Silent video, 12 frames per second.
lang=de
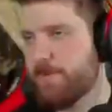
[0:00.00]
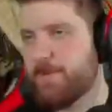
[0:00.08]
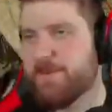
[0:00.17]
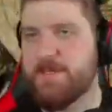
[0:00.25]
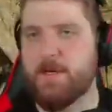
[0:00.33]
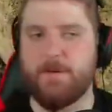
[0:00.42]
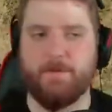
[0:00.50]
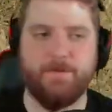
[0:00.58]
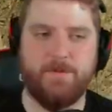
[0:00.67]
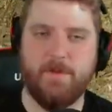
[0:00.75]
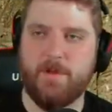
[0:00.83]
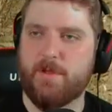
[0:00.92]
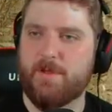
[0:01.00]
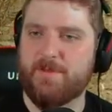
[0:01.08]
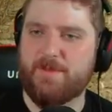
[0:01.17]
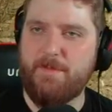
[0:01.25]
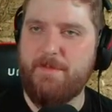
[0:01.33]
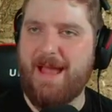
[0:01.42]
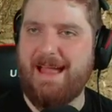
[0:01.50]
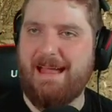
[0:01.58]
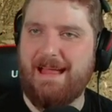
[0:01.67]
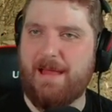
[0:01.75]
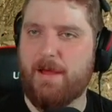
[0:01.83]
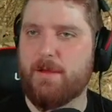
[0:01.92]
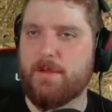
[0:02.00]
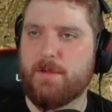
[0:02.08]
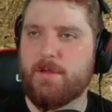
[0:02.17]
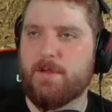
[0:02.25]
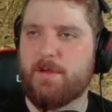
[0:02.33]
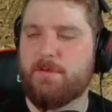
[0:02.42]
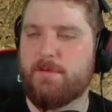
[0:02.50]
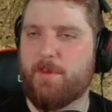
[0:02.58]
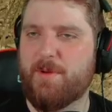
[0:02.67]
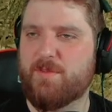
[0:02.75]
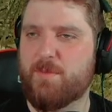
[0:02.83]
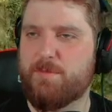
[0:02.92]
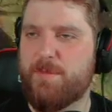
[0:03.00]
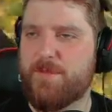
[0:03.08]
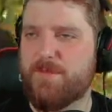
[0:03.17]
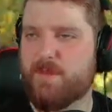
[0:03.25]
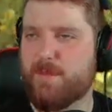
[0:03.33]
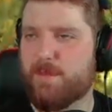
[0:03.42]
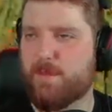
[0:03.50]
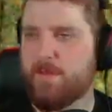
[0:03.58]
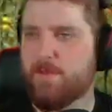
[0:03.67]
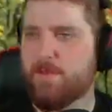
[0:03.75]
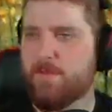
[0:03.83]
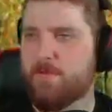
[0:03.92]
bleib mal hier. Timber! Warum hast du ein Messer dabei?